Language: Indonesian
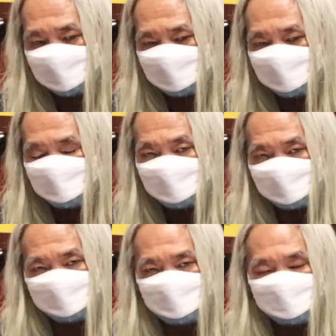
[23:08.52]
tadi oh
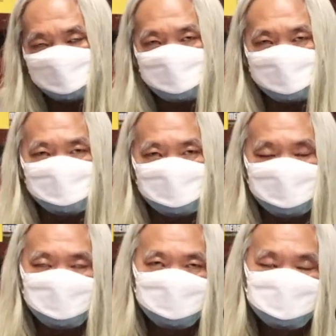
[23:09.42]
murung murung misalnya
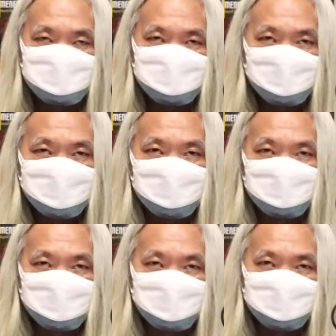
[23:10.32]
begini
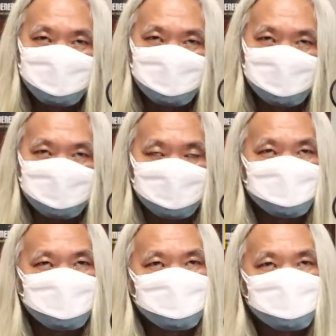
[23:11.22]
uh,
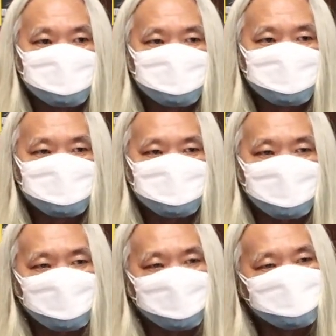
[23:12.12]
atau
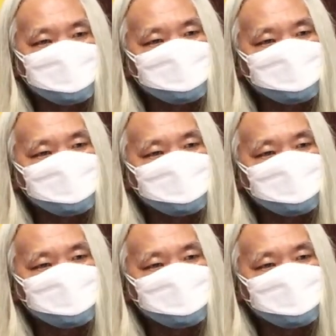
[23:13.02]
saya ambil